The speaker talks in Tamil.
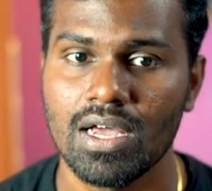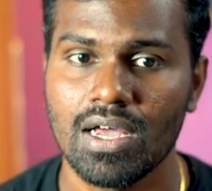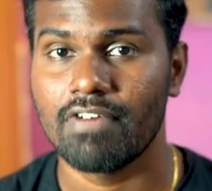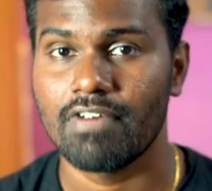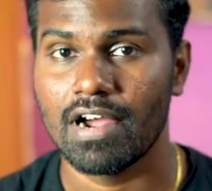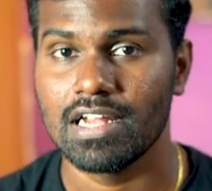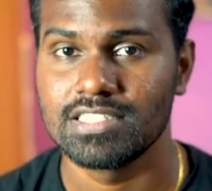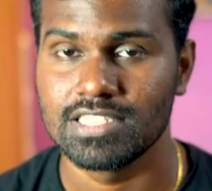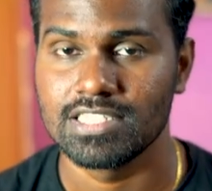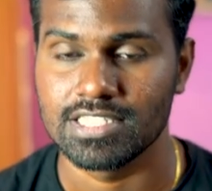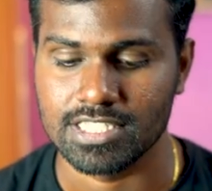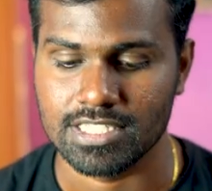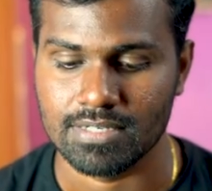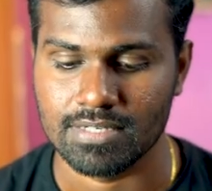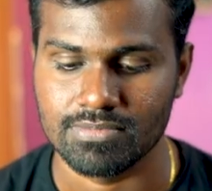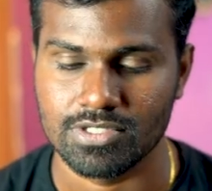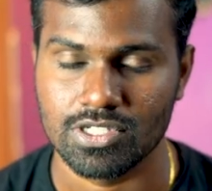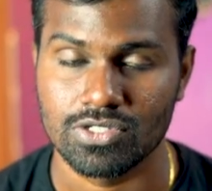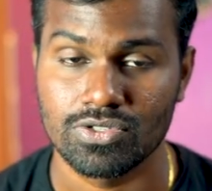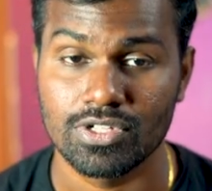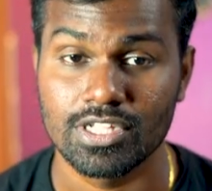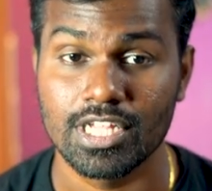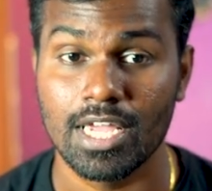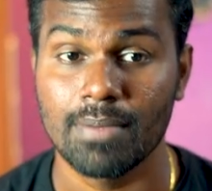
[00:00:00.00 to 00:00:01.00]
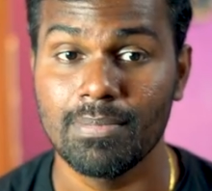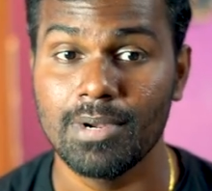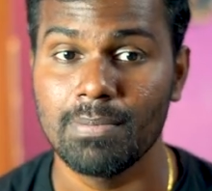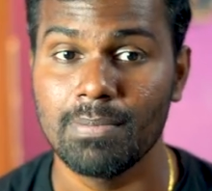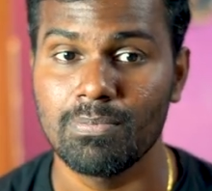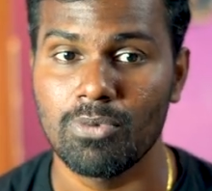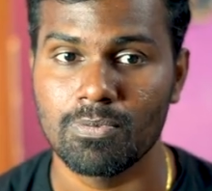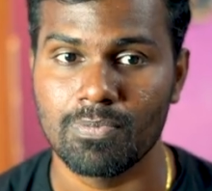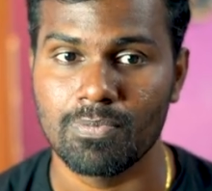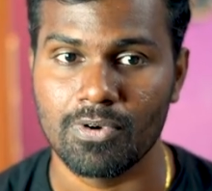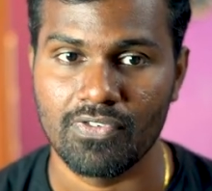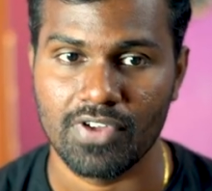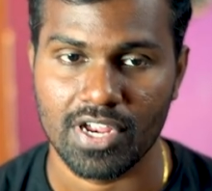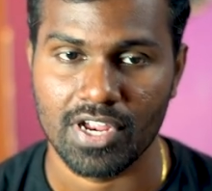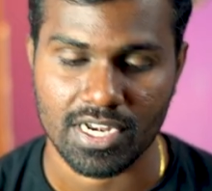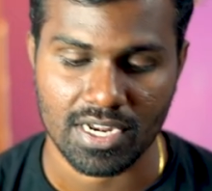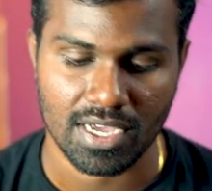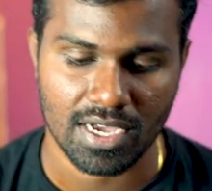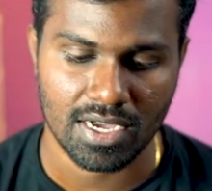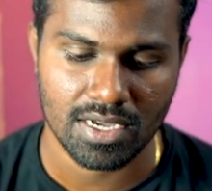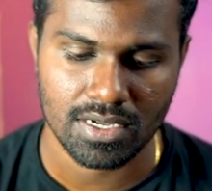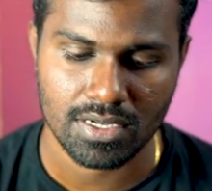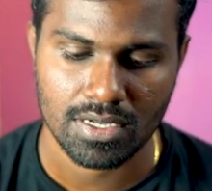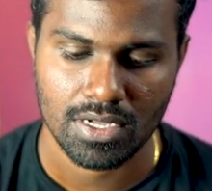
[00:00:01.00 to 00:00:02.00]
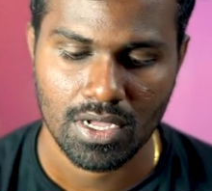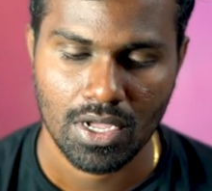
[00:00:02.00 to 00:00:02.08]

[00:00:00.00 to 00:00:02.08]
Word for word: ஃபைல் சிஸ்டம்ஸ் ஸோ இது எப்படி இம்போர்ட் பண்ணுவீங்கன்னா